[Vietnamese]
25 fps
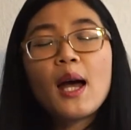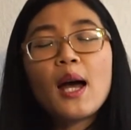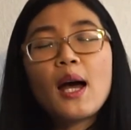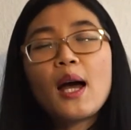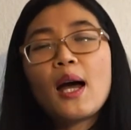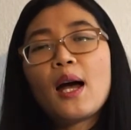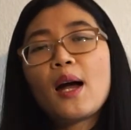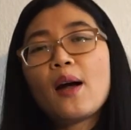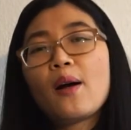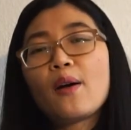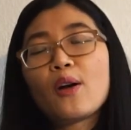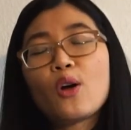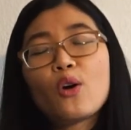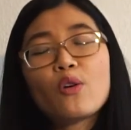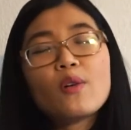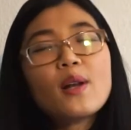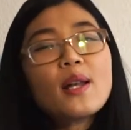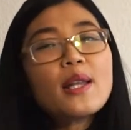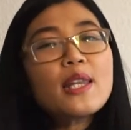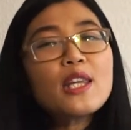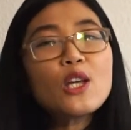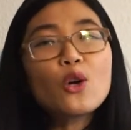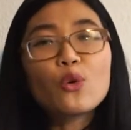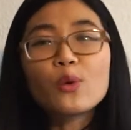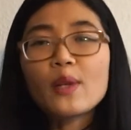Ờ, có rất
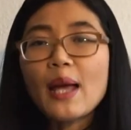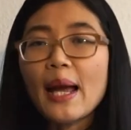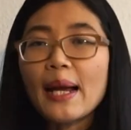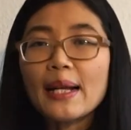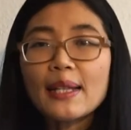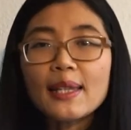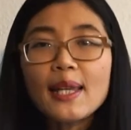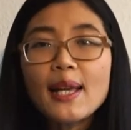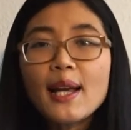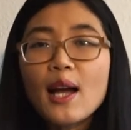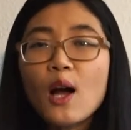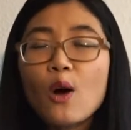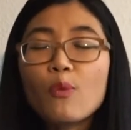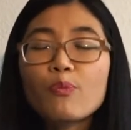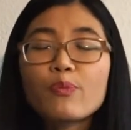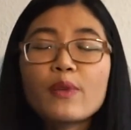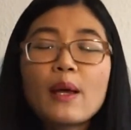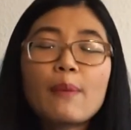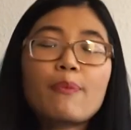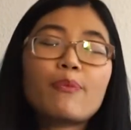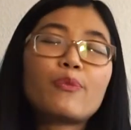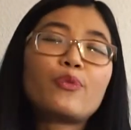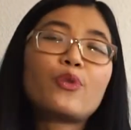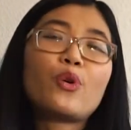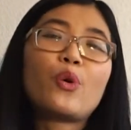nhiều thành tích học
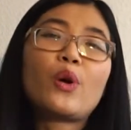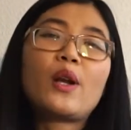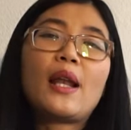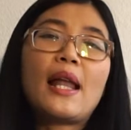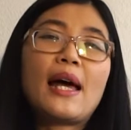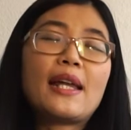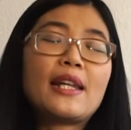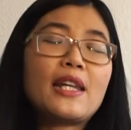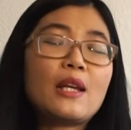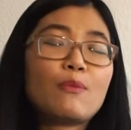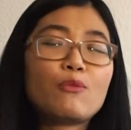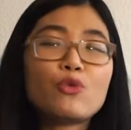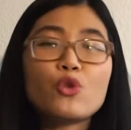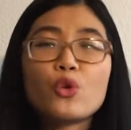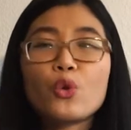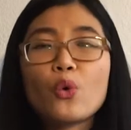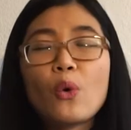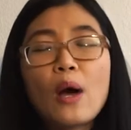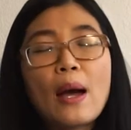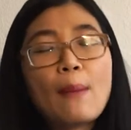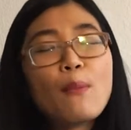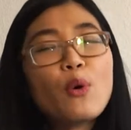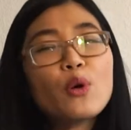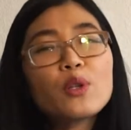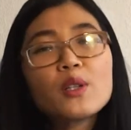tập rồi là điểm chuẩn
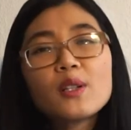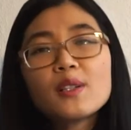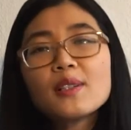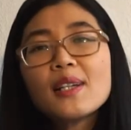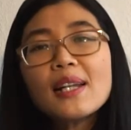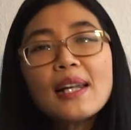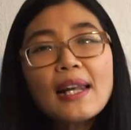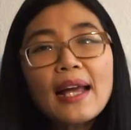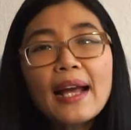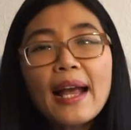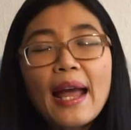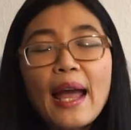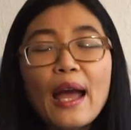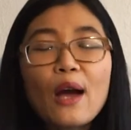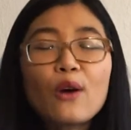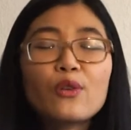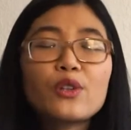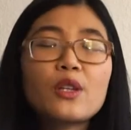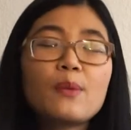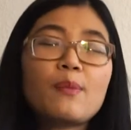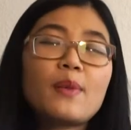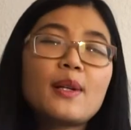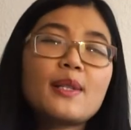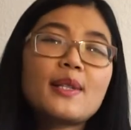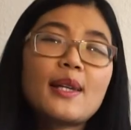hóa mọi thứ rất là cao
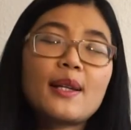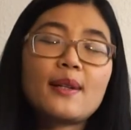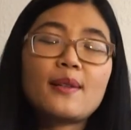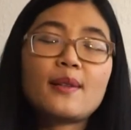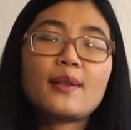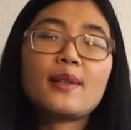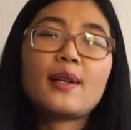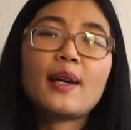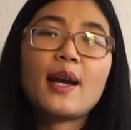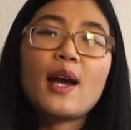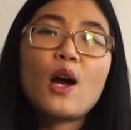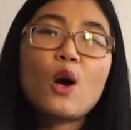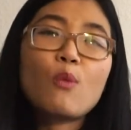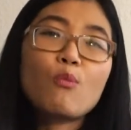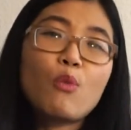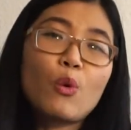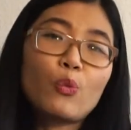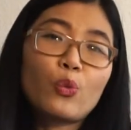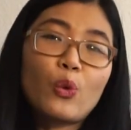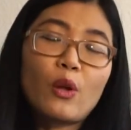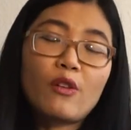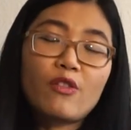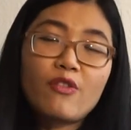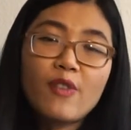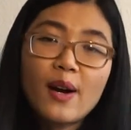thì mới săn được những học một
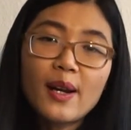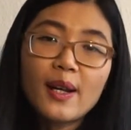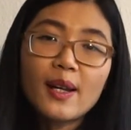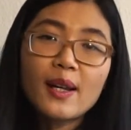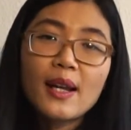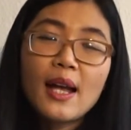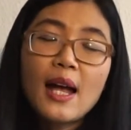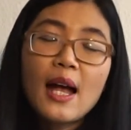toàn phần